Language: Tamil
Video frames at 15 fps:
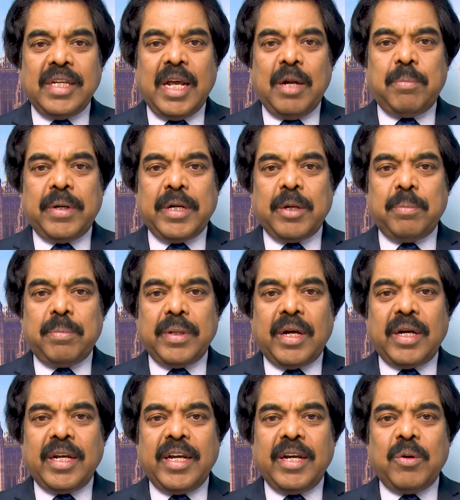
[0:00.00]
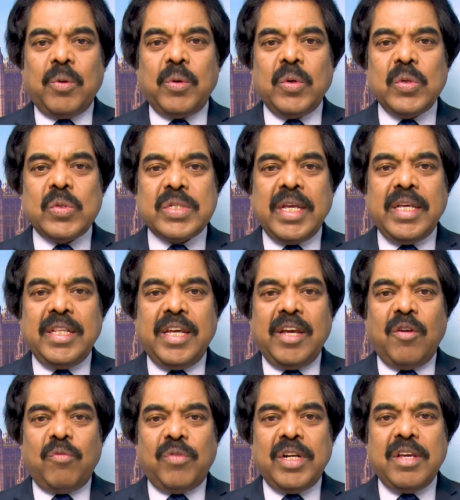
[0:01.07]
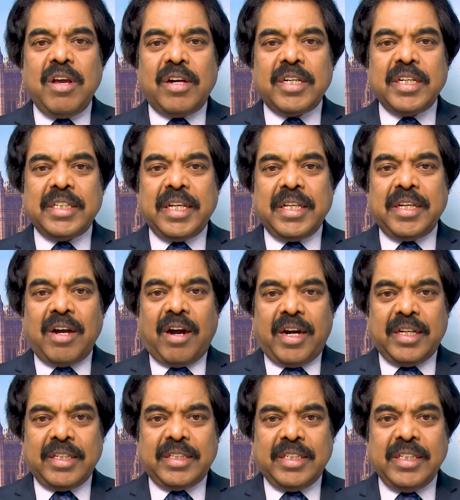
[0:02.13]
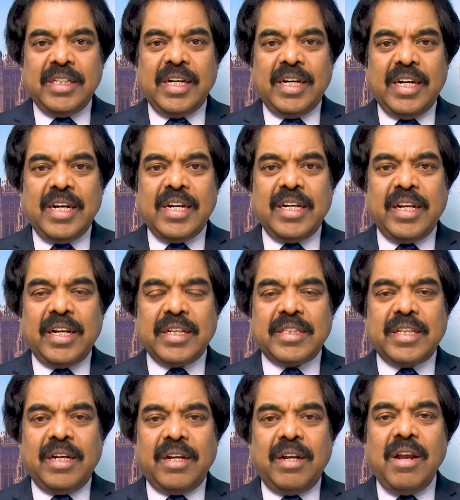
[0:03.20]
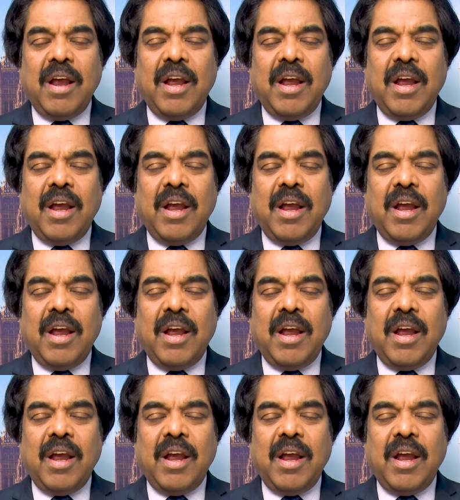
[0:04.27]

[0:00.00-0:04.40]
ஏற்பட்டிருப்பதாக ஒரு செய்தி வெளியாகியதை அடுத்து ஏக நேரத்தில்